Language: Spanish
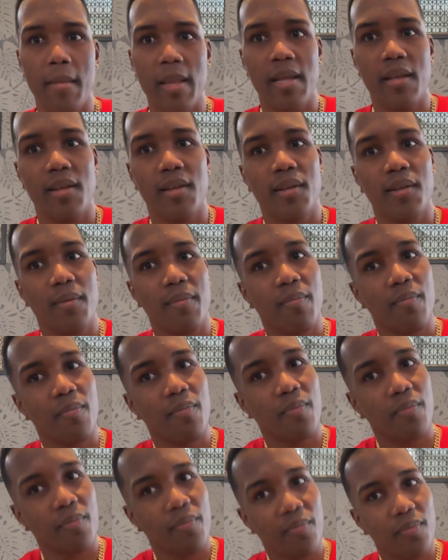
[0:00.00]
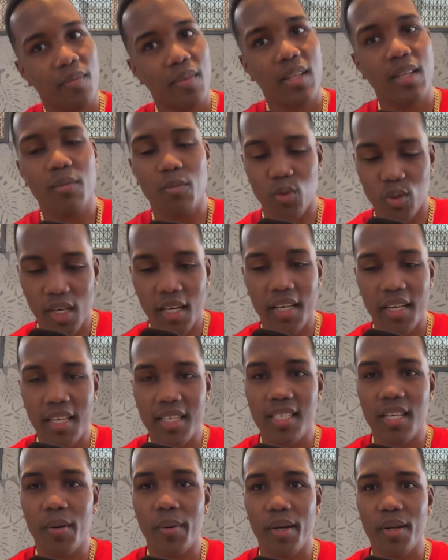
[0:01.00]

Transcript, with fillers: Suerte para tu próxima pelea. Muchas gracias.